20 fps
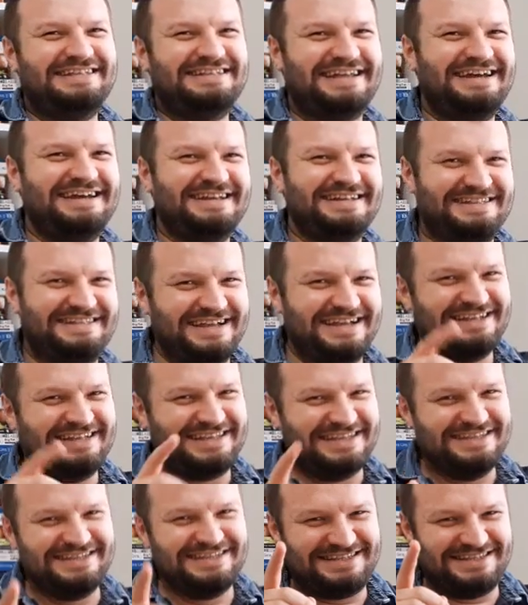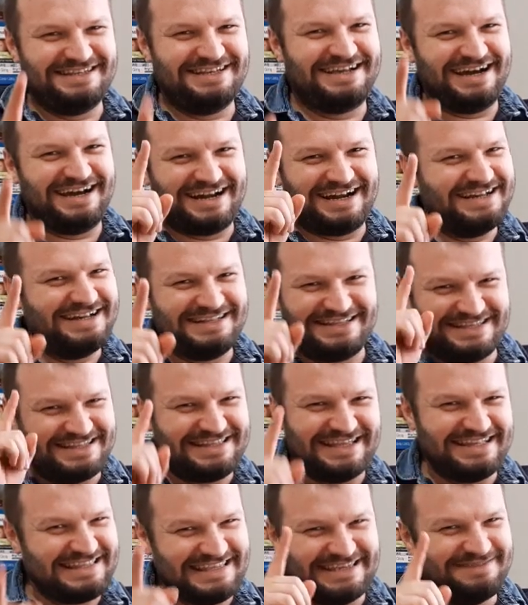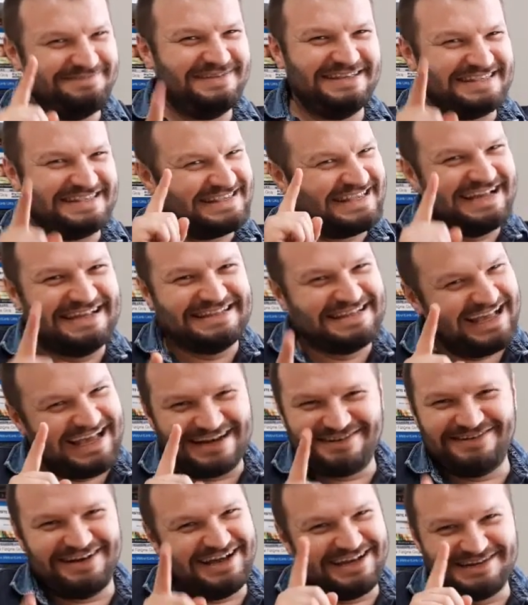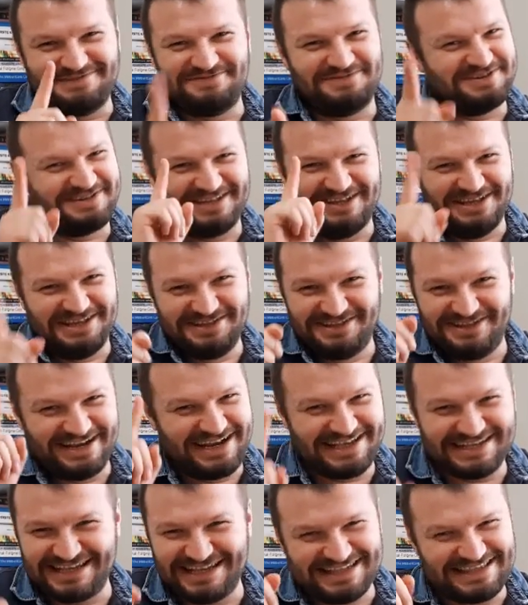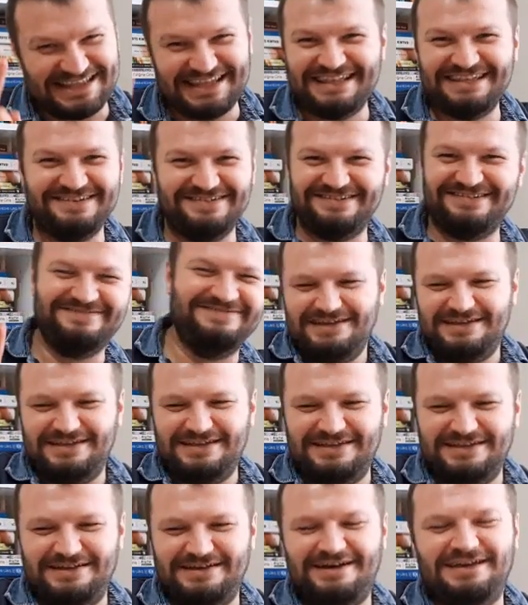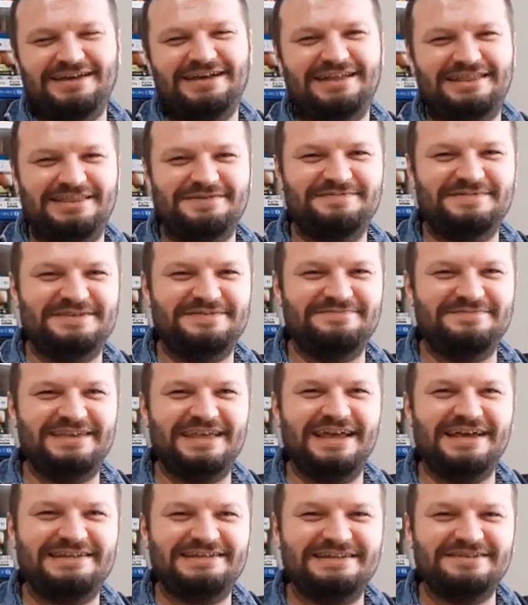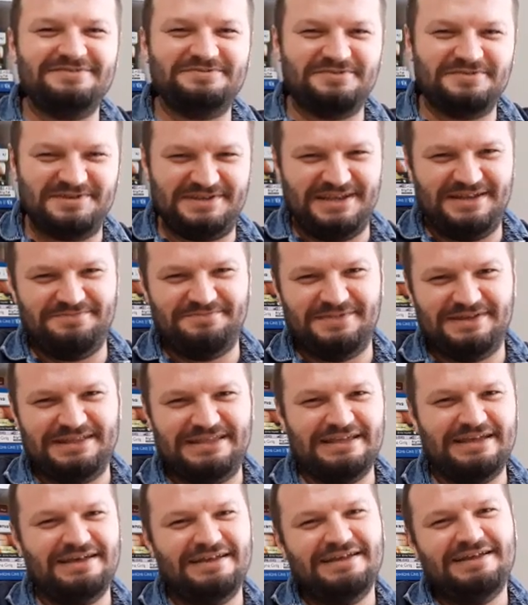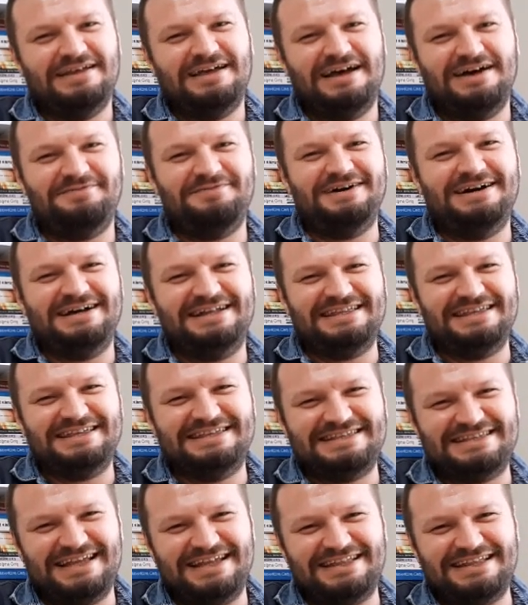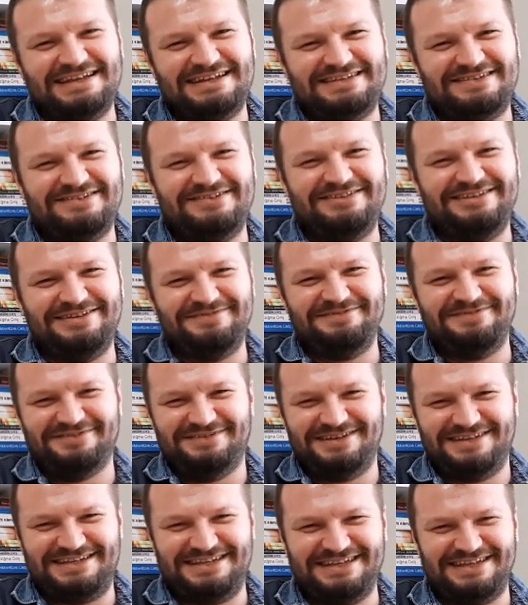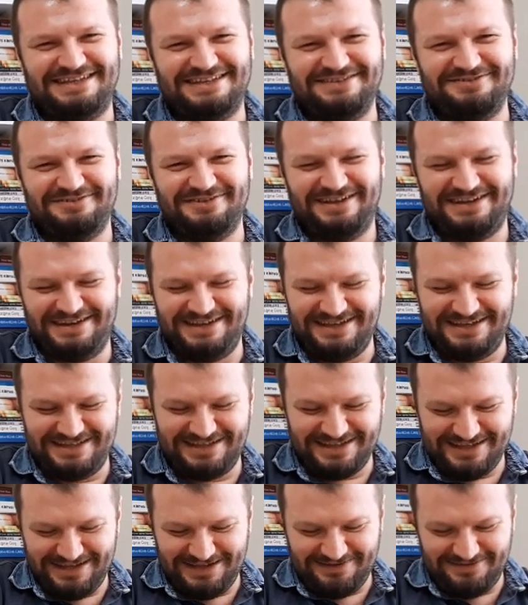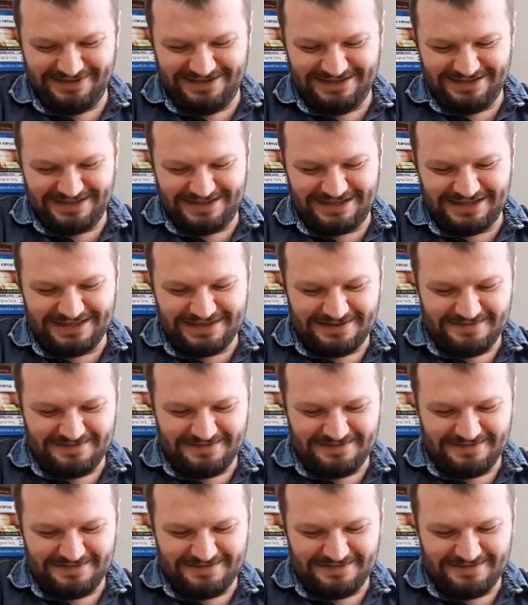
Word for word: internetten tanıştığı garanti dediğim insanlar var. Buradan onlara sesleniyorum. E, hayatımızın bir gerçeği sosyal medya. Ama hani insanlar söyleyemiyorlar. Çekiniyorlar yani evlenirken.